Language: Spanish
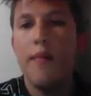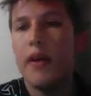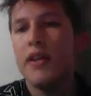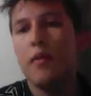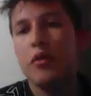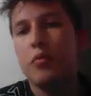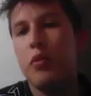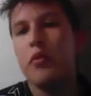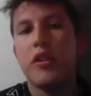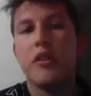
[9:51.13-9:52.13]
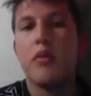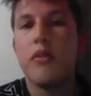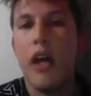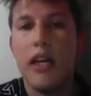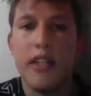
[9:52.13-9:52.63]
Y pasamos por
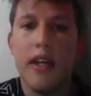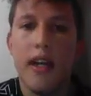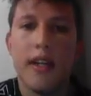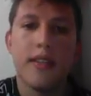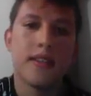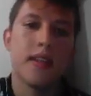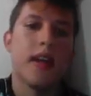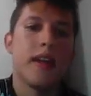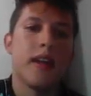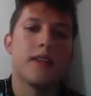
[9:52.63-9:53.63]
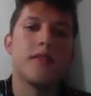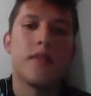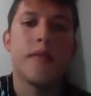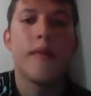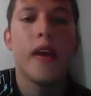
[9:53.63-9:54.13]
último allá a la sexta generación.